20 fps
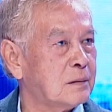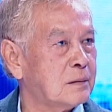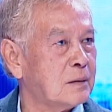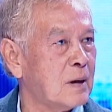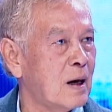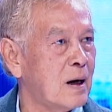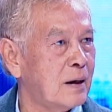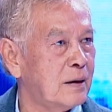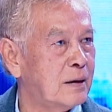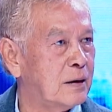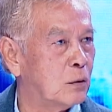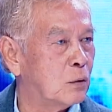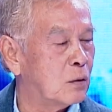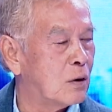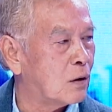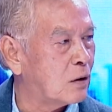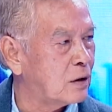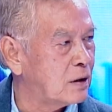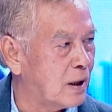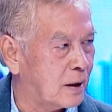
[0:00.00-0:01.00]
ถ้าหิว
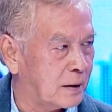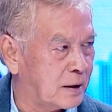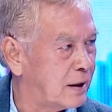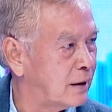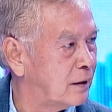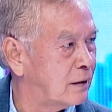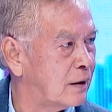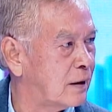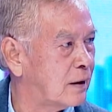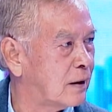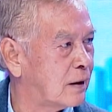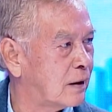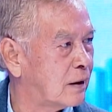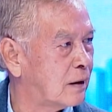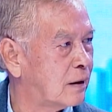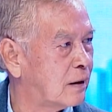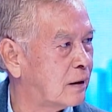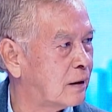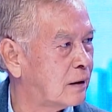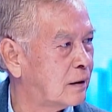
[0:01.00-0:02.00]
เราก็อยากกินสิ
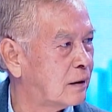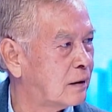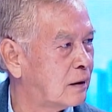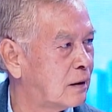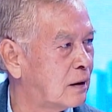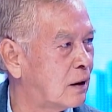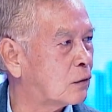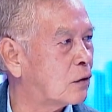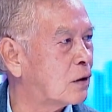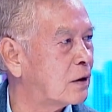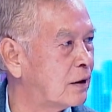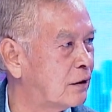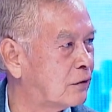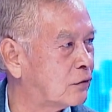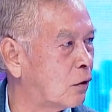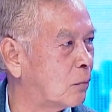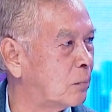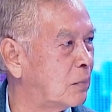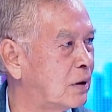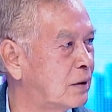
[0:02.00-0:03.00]
เราก็กินส
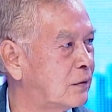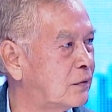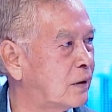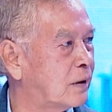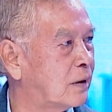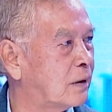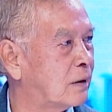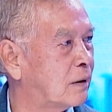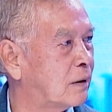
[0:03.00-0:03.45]
องมื้อสิ